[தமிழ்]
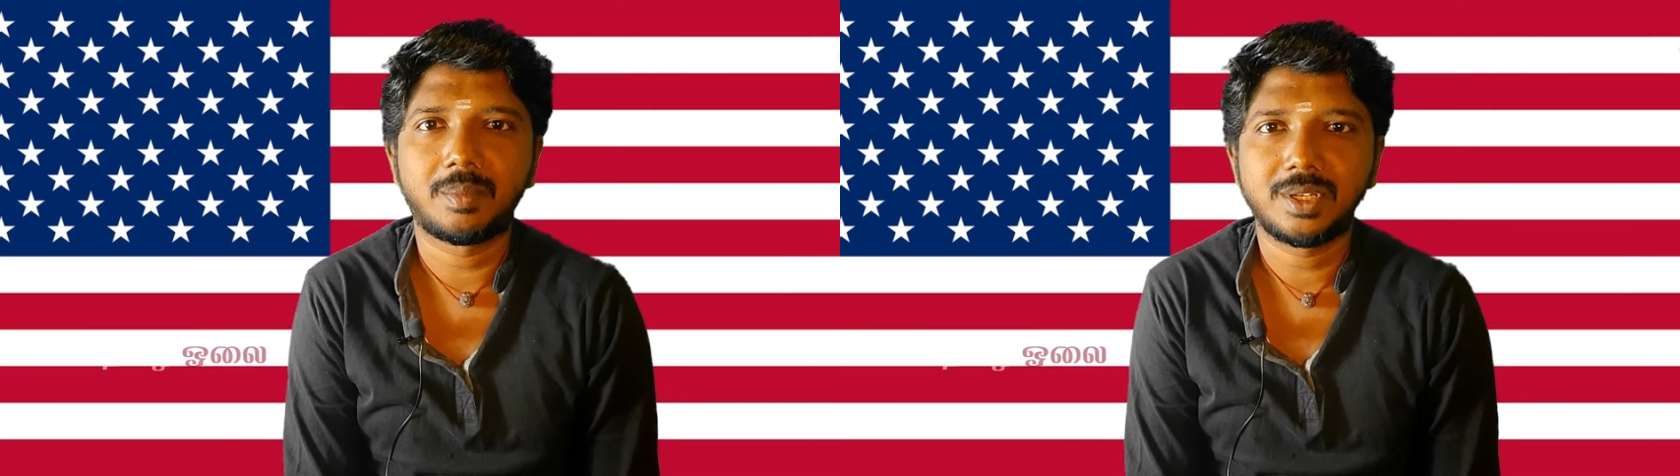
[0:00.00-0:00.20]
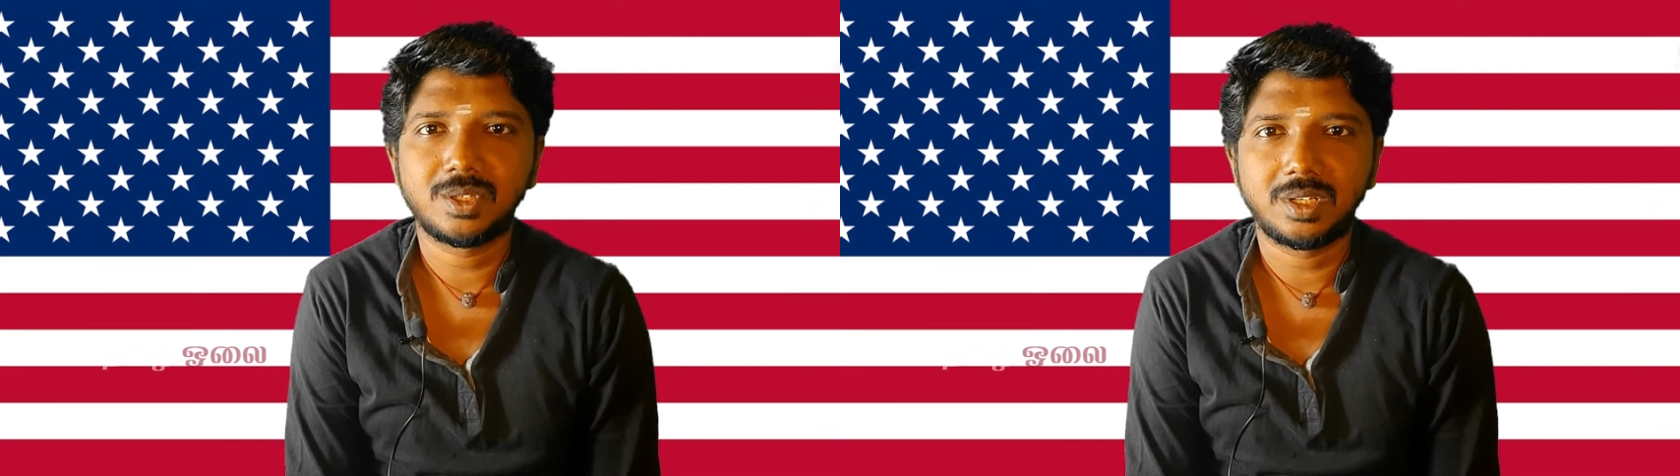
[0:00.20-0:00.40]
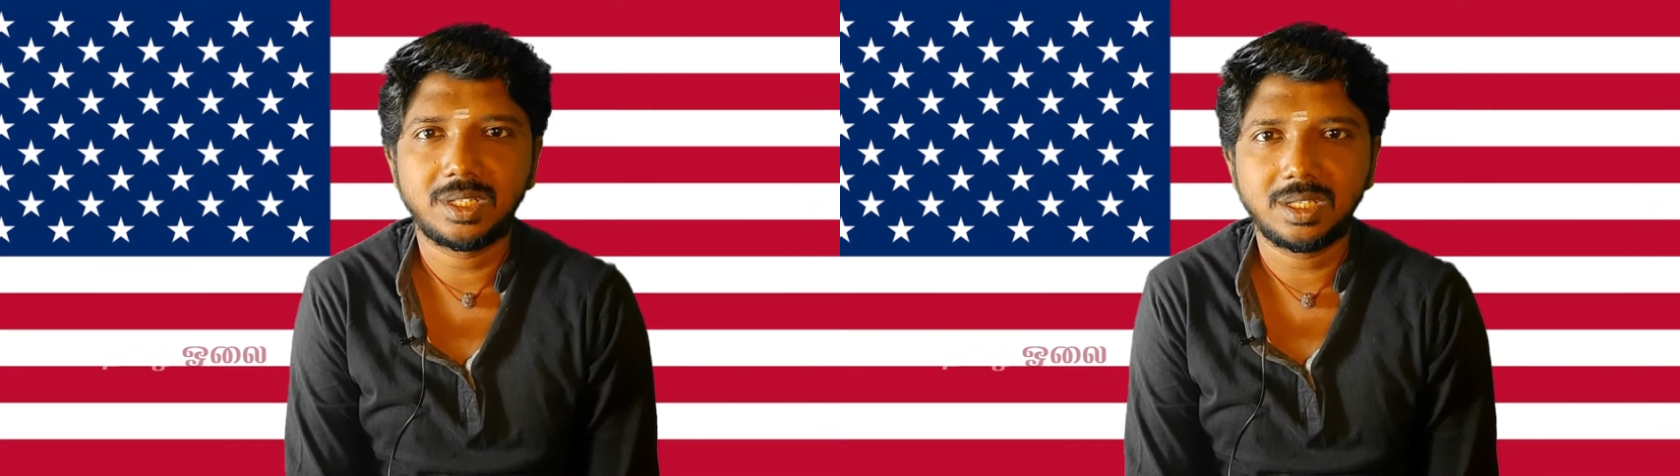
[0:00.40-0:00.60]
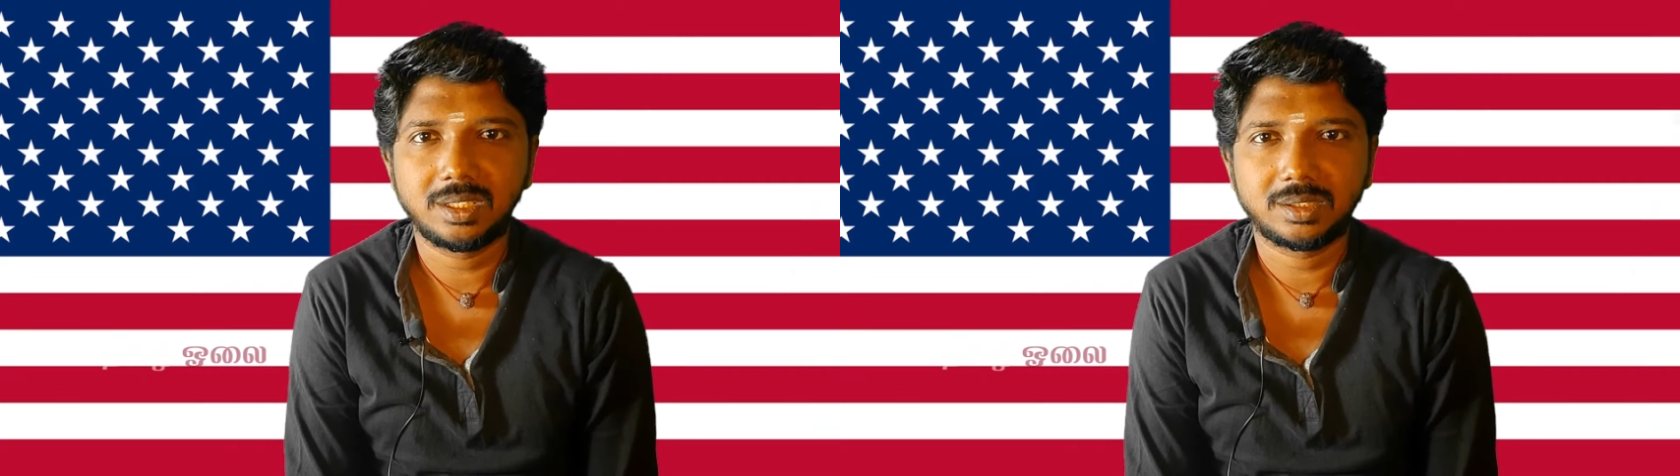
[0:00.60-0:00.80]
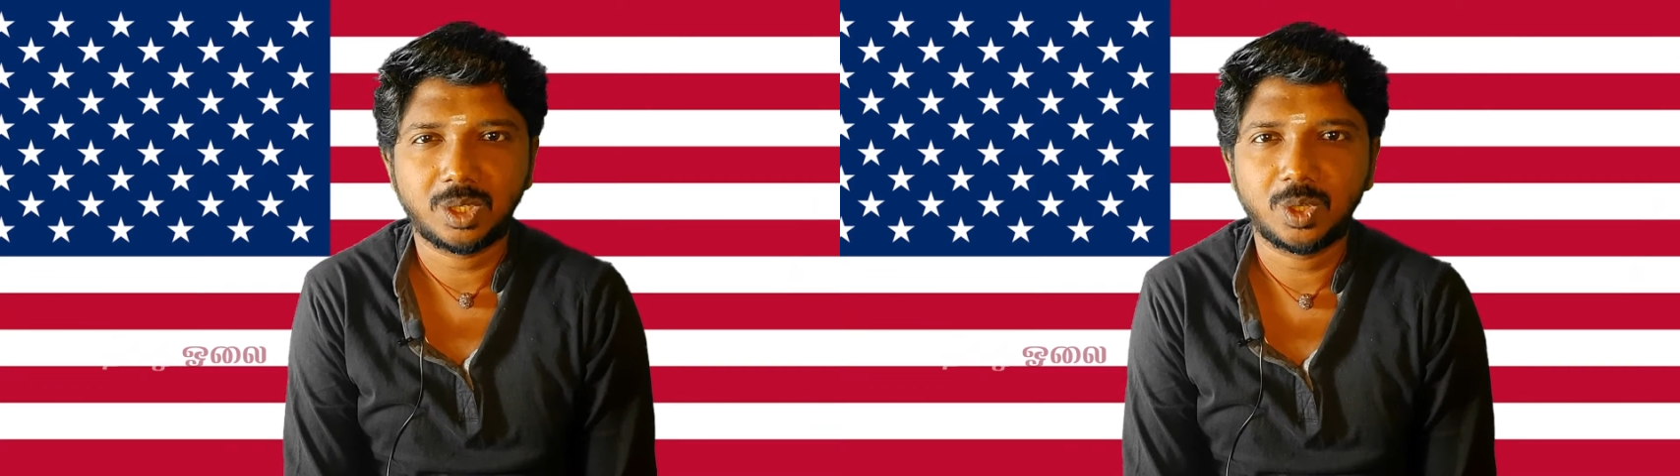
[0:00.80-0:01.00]
அப்படின்னு சொல்லிட்டு
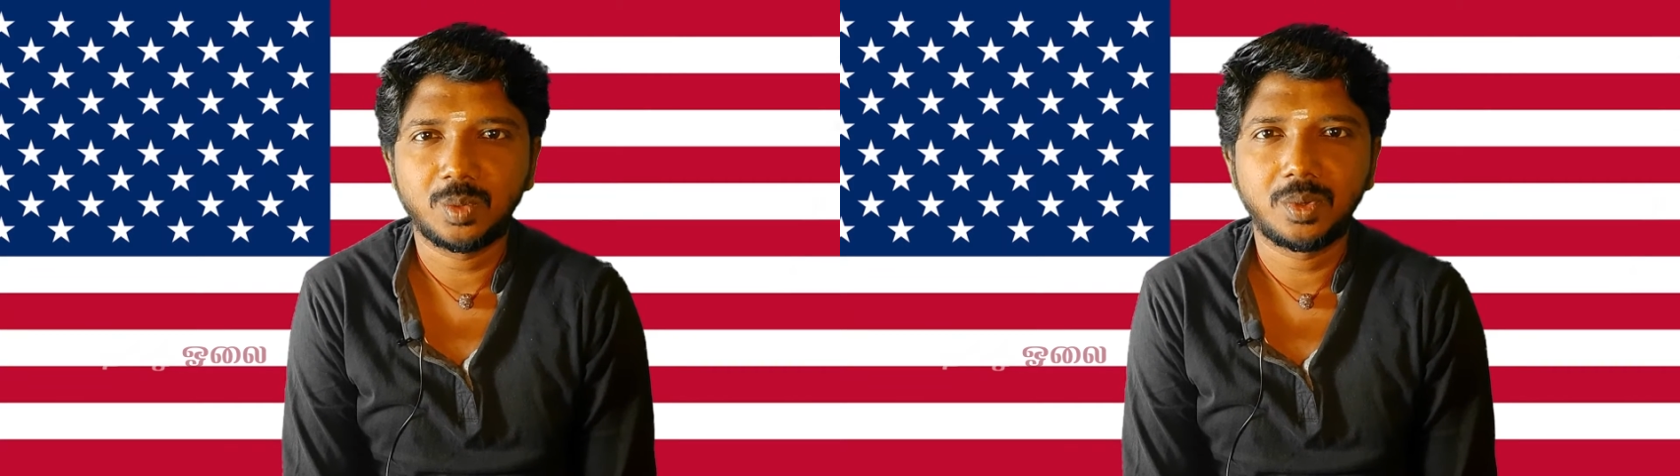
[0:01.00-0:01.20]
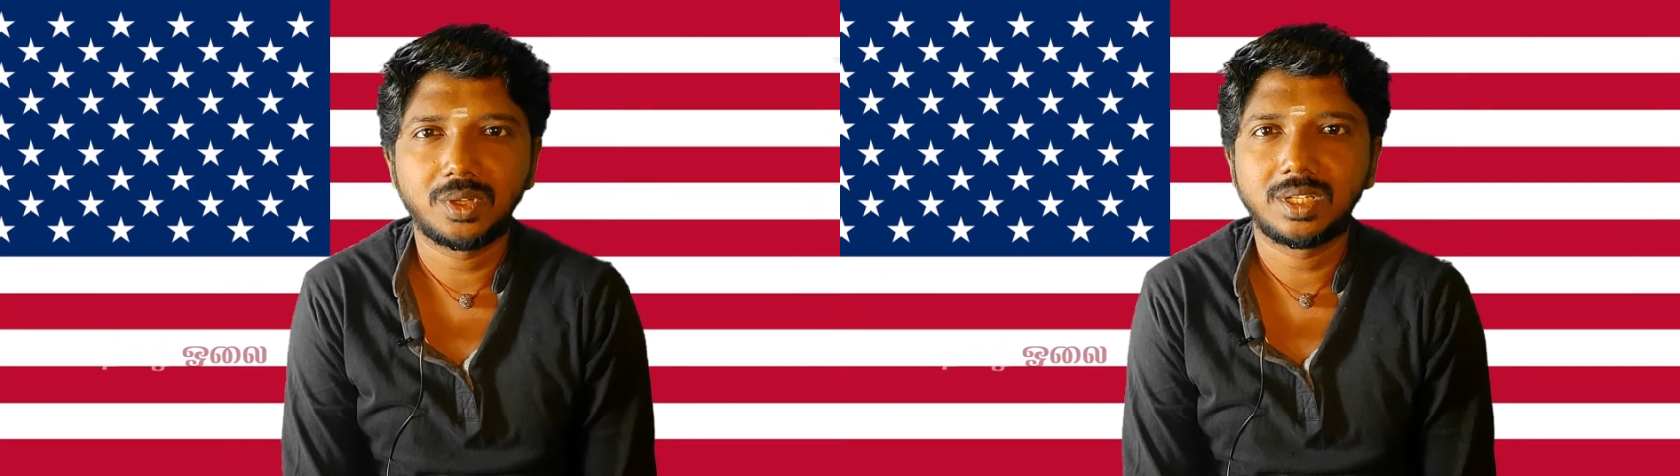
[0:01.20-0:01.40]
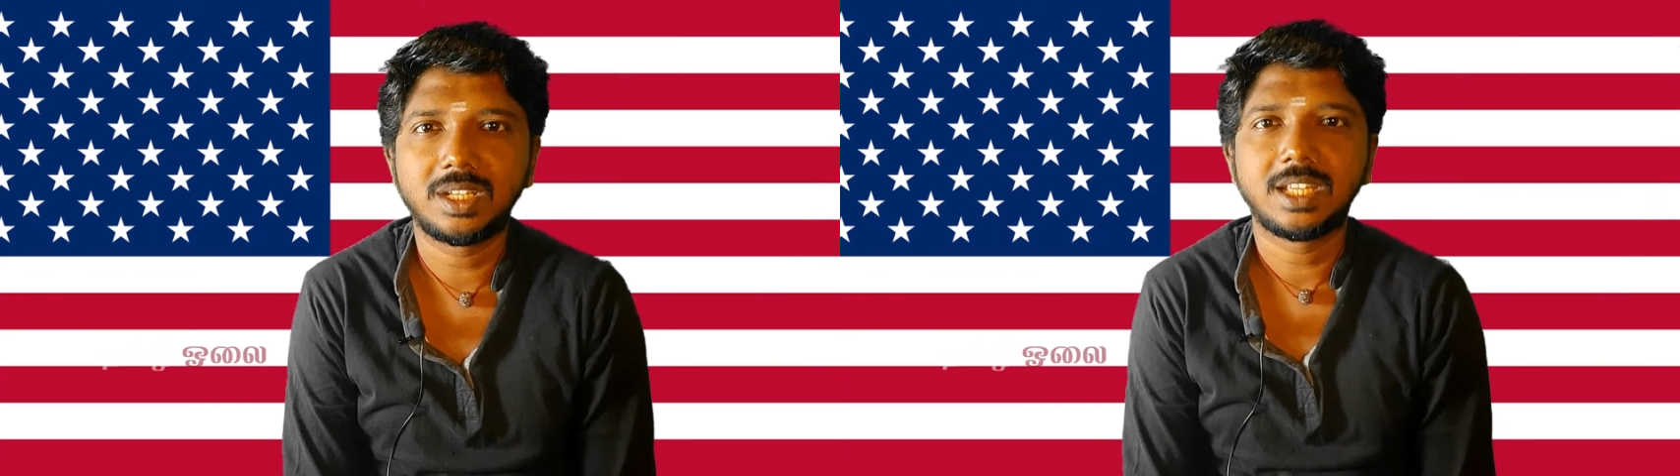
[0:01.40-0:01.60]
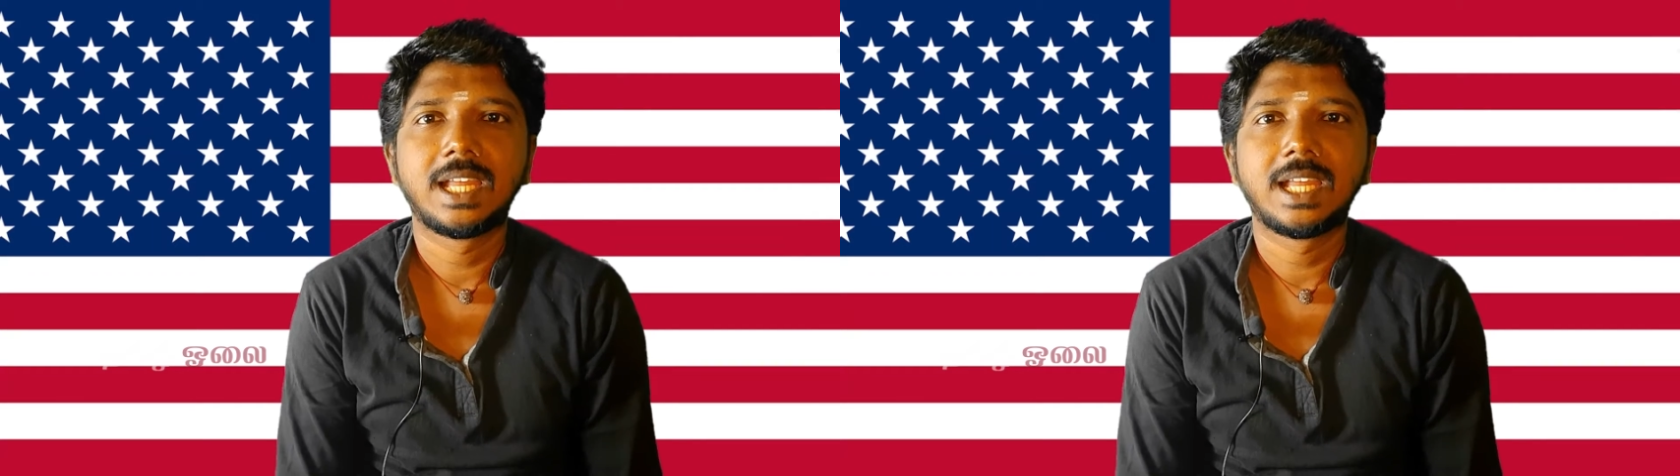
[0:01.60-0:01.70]
தொலகும் போது